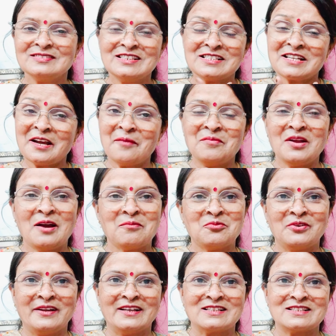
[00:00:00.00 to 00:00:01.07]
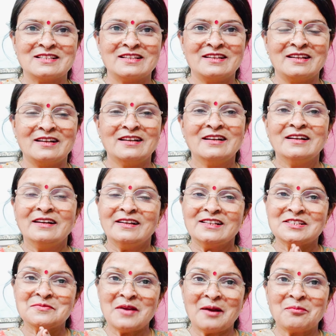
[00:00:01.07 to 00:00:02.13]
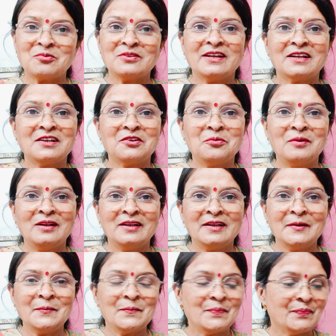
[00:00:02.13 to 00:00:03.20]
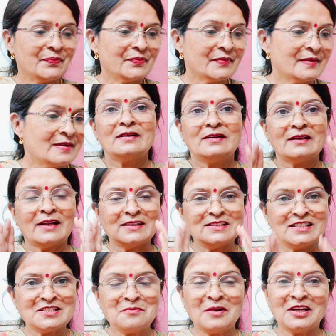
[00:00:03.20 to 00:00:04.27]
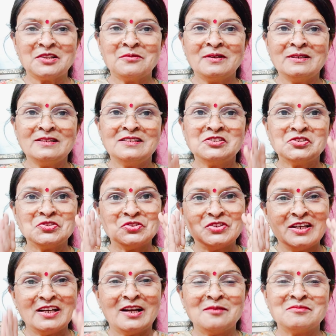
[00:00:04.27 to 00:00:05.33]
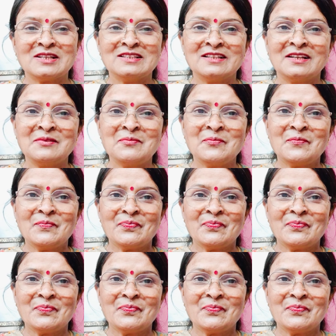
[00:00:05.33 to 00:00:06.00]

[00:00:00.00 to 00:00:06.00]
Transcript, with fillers: जिसका हमने आपको रिएक्शन दिया इसमें आपको देखने को मिलेंगे राजेश माधवन सुधीर रामचंदन